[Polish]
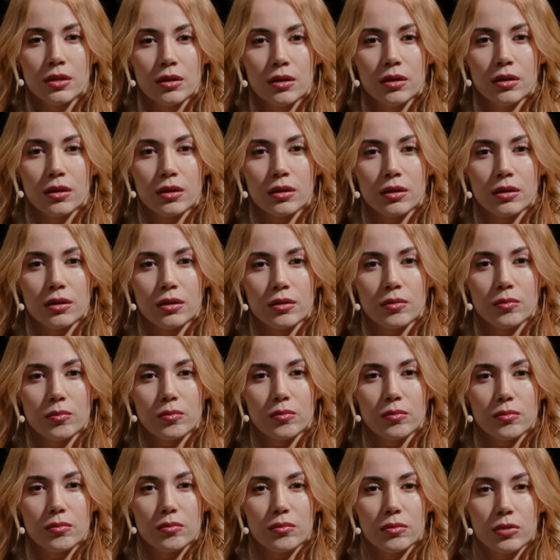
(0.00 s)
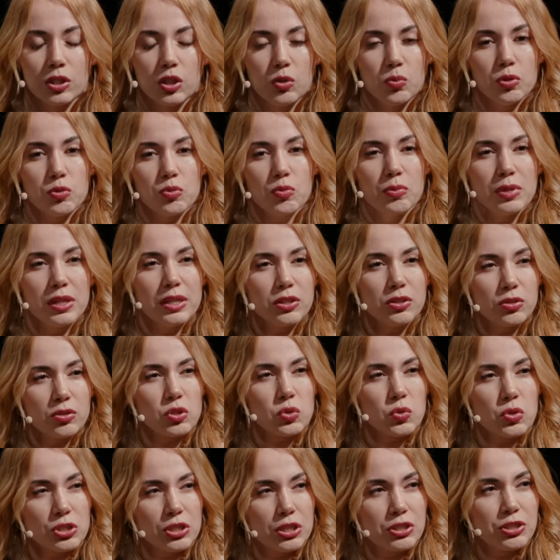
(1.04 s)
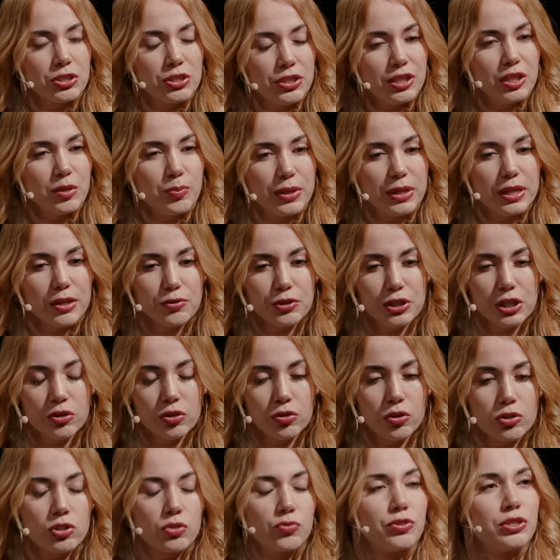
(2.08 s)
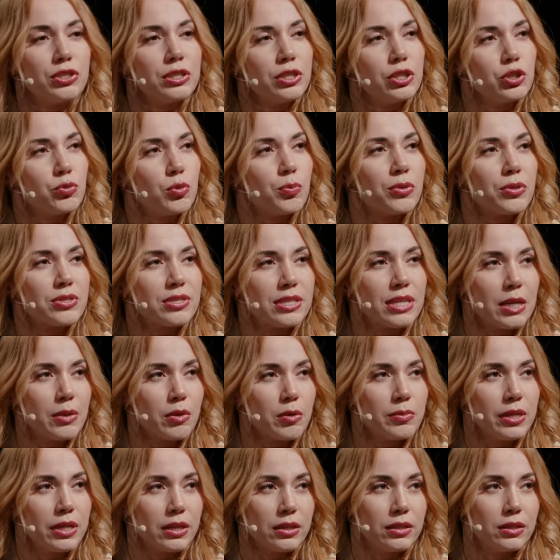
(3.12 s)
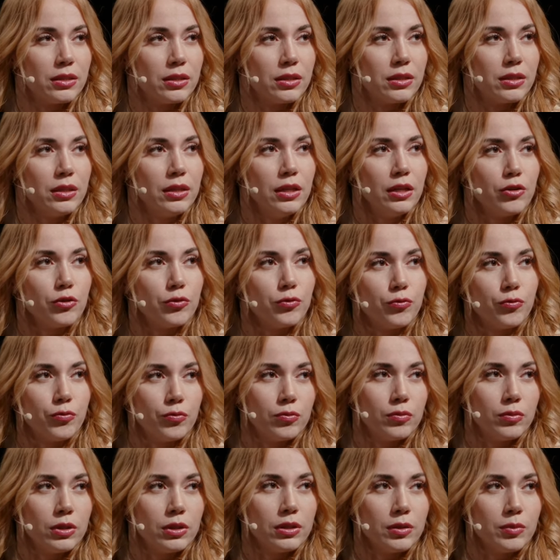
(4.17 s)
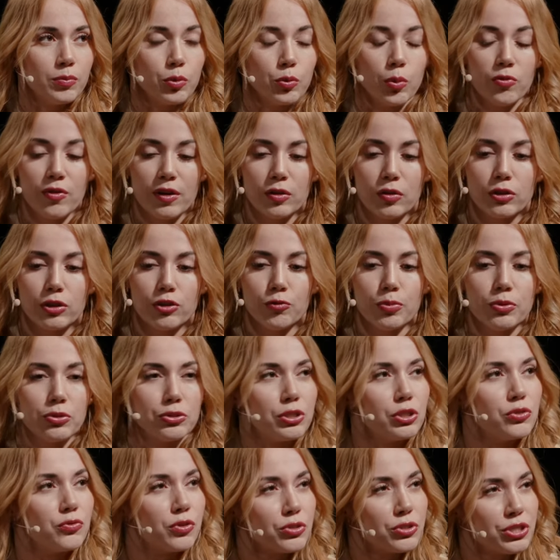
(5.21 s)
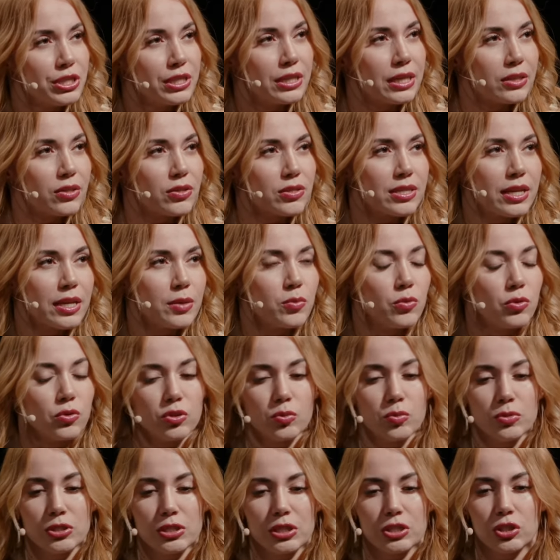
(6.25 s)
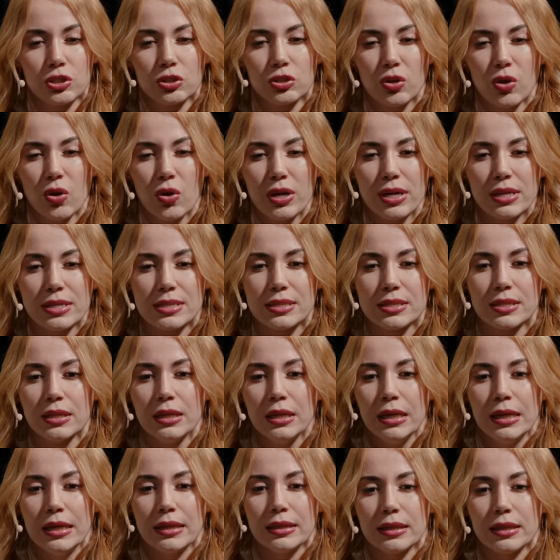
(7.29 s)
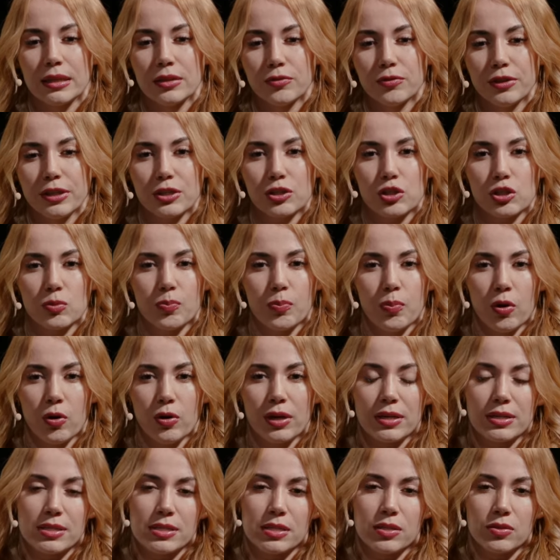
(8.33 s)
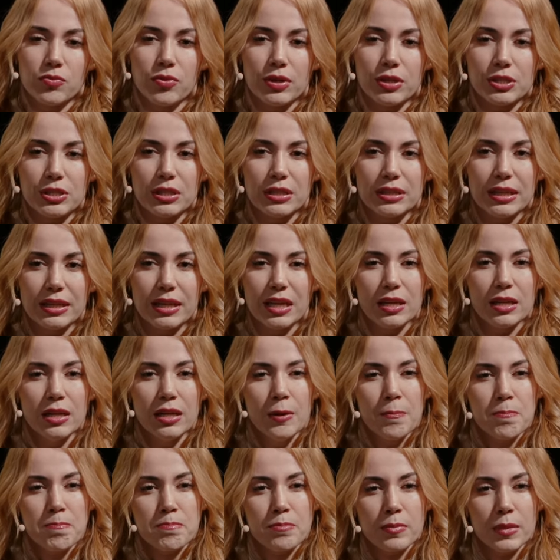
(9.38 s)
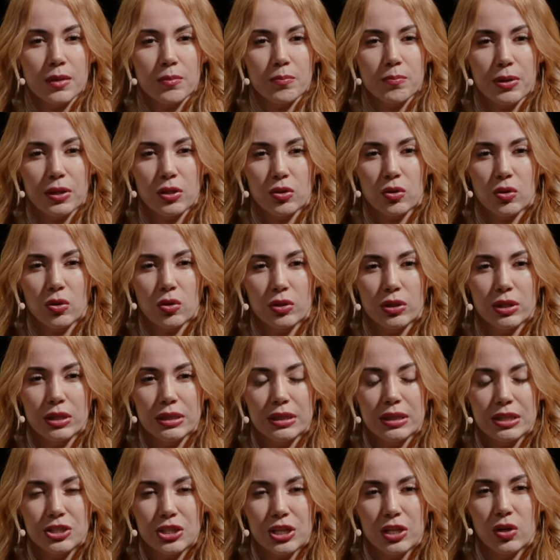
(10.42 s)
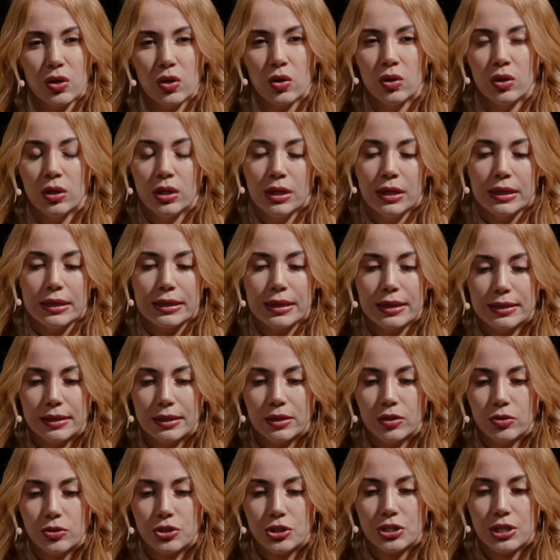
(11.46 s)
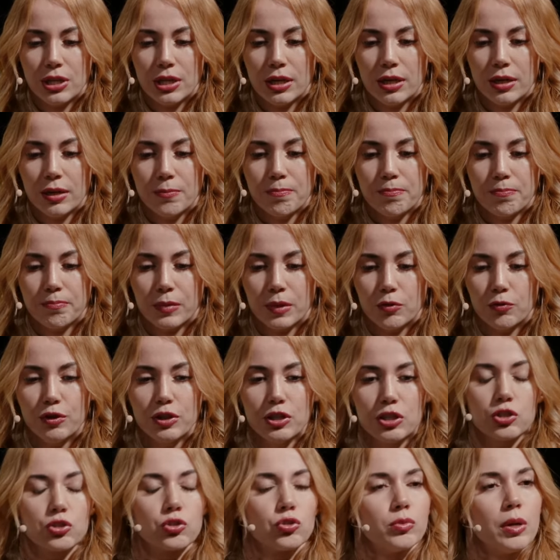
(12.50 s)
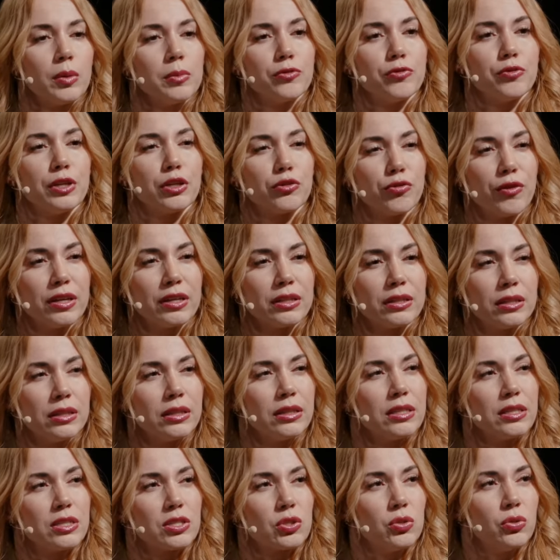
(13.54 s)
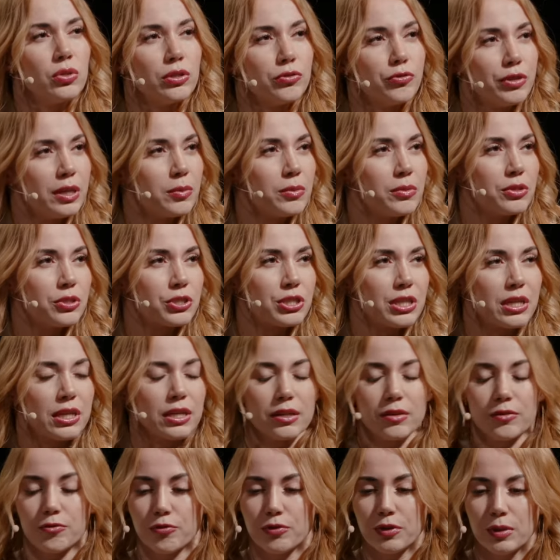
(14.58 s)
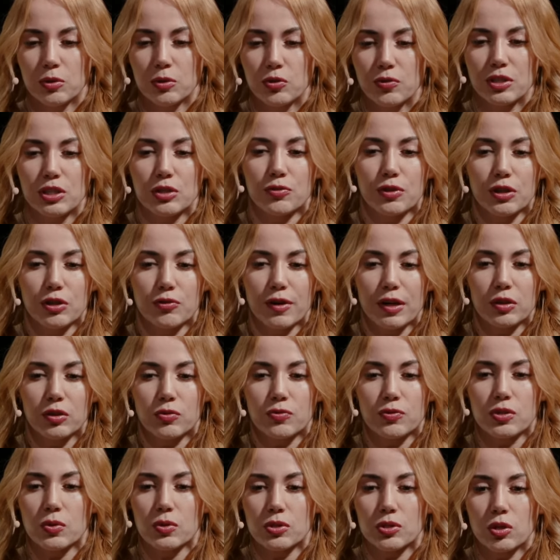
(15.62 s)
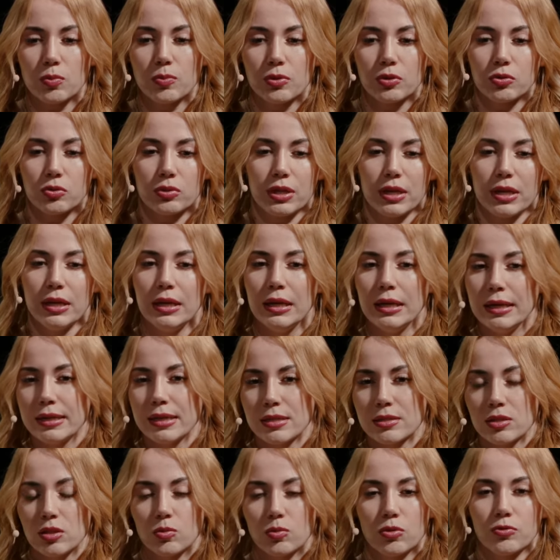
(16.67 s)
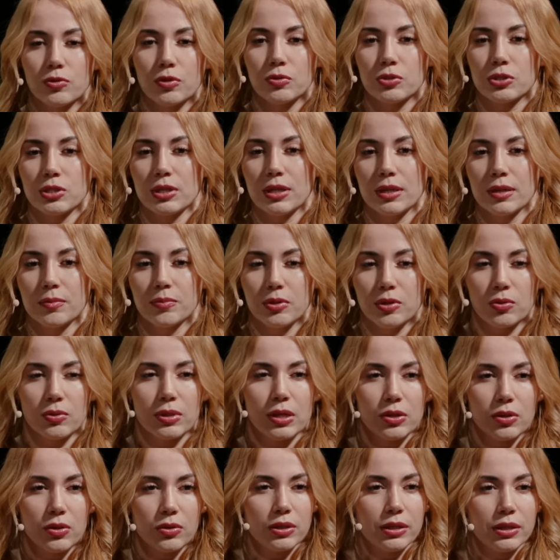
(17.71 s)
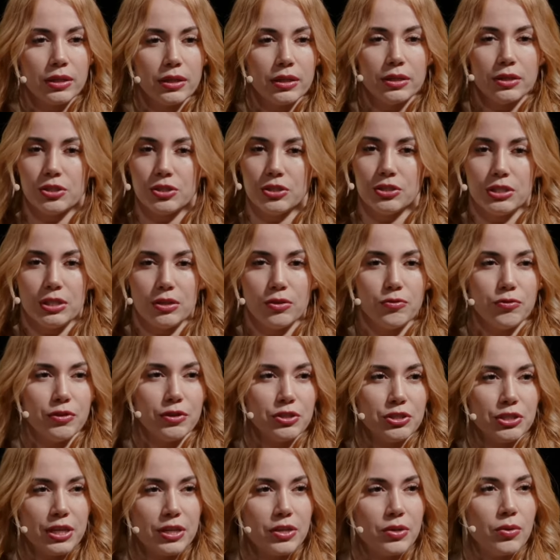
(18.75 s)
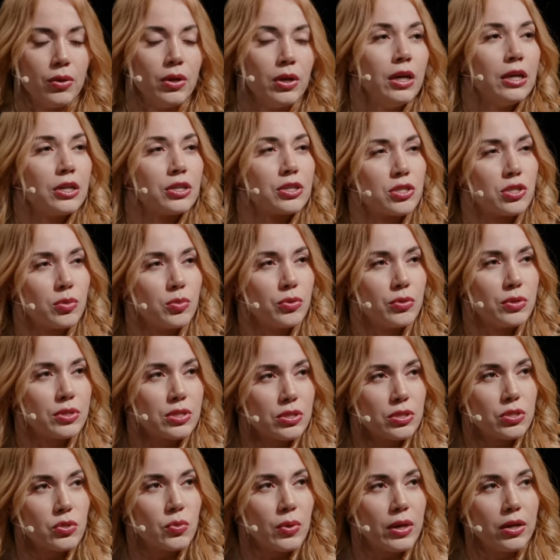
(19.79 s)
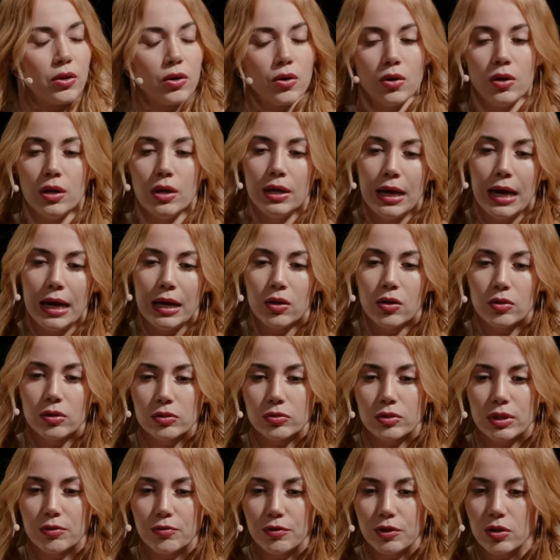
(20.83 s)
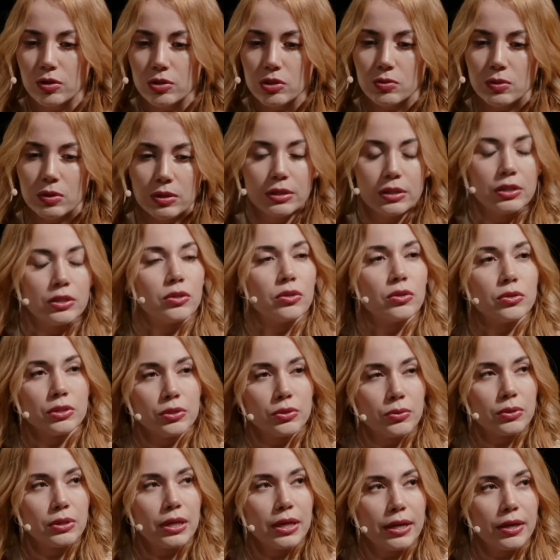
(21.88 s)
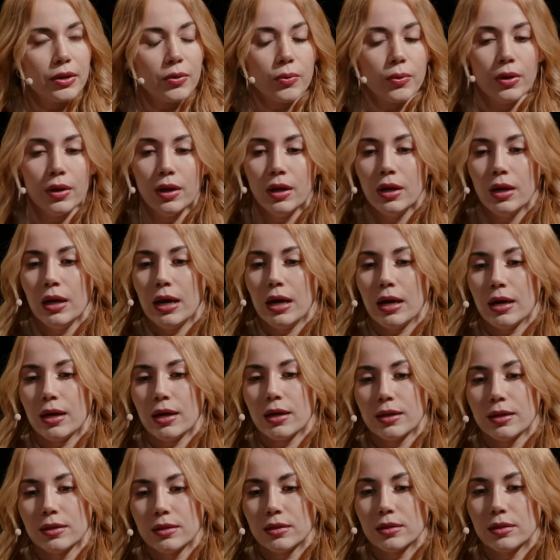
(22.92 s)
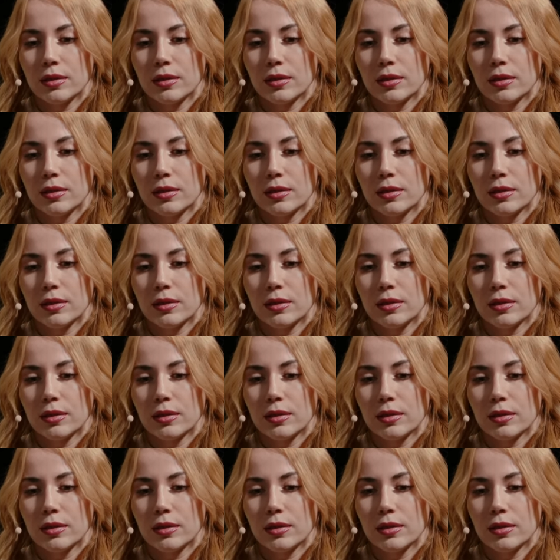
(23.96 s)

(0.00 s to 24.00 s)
e, gdybyśmy mieli to rozłożyć na czynniki pierwsze, to to, co widzieliśmy pod Sejmem, jak y, próbowano nie wpuścić Wąsika do Sejmu, to myślę, że to jest największy pokaz właśnie takiej mm, patologii. Dlaczego? Dlatego, że widzisz, tu mamy freak fighty i z góry wiemy, że w tym świecie freak fightów są osoby, które jasno mówią, że biorą narkotyki, że siedziały w więzieniu, że zrobiły coś złego, ale one tutaj wychodzą i one nikogo nie udają. A y,